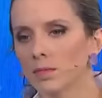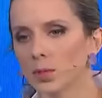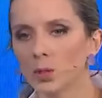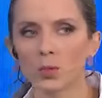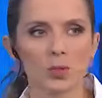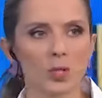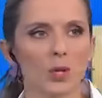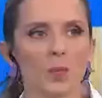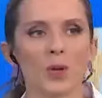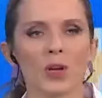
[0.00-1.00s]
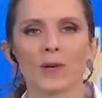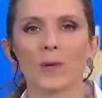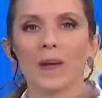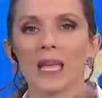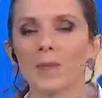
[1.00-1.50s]
no mucho, bueno, lo
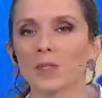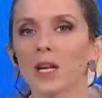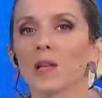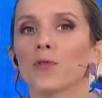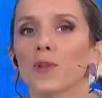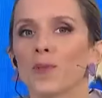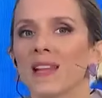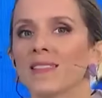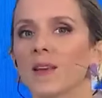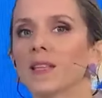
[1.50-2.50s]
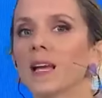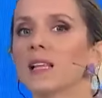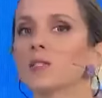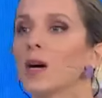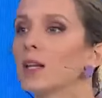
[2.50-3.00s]
veíamos en el informe, la entrevista que le
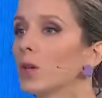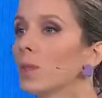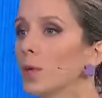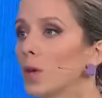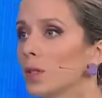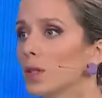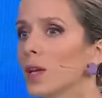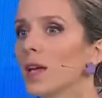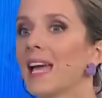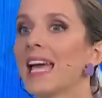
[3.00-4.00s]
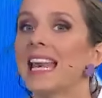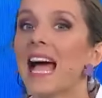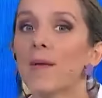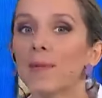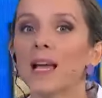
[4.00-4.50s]
hizo Gastón Paul, él
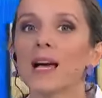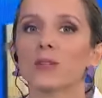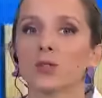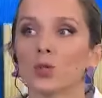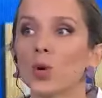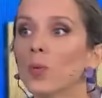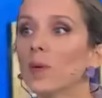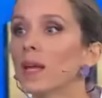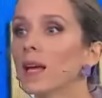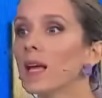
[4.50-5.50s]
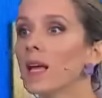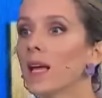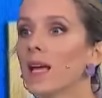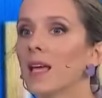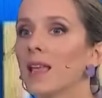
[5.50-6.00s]
habla sobre
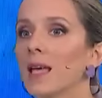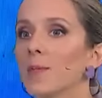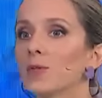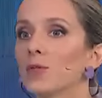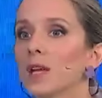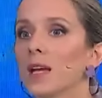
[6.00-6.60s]
eh, digamos, eh,